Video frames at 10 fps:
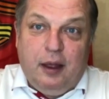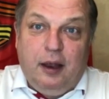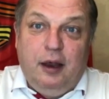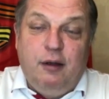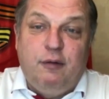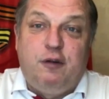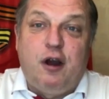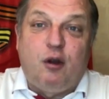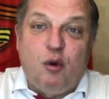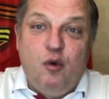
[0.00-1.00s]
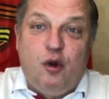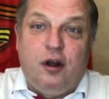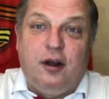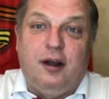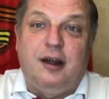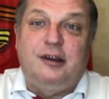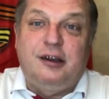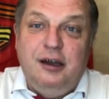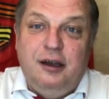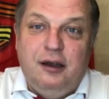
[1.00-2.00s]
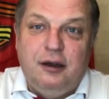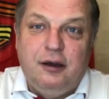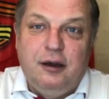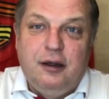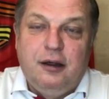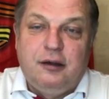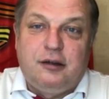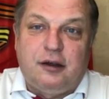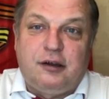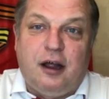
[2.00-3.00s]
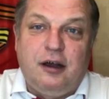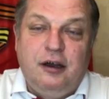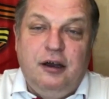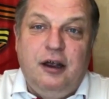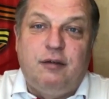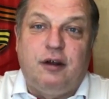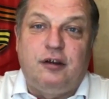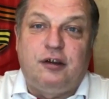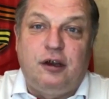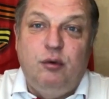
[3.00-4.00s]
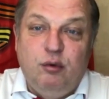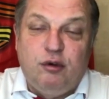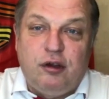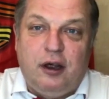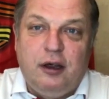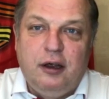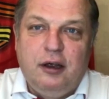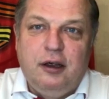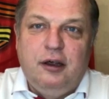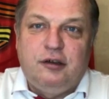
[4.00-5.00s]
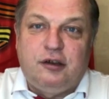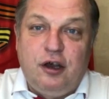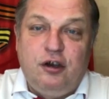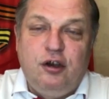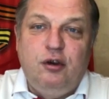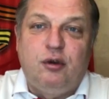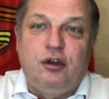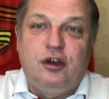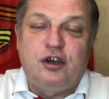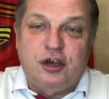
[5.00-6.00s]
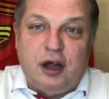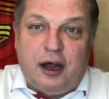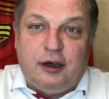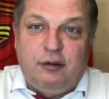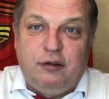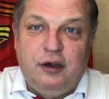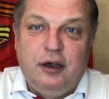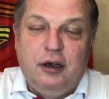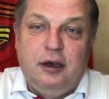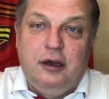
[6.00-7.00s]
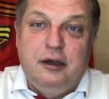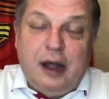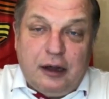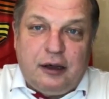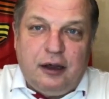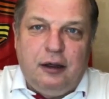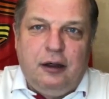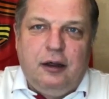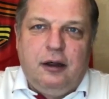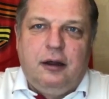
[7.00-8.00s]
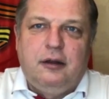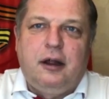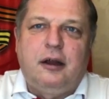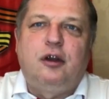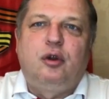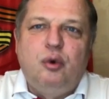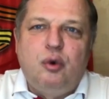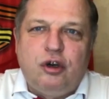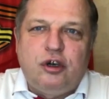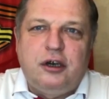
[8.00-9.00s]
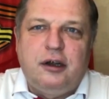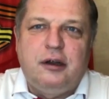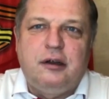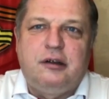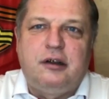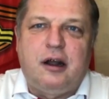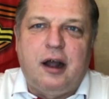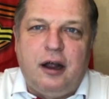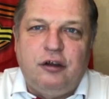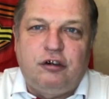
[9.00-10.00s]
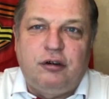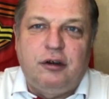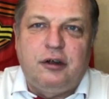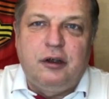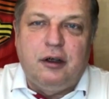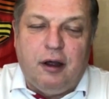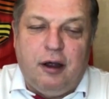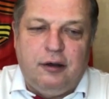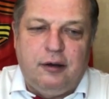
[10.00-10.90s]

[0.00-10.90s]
и вокруг России со стороны Евросоюза, Соединенных Штатов и НАТО, надо тоже заканчивать играть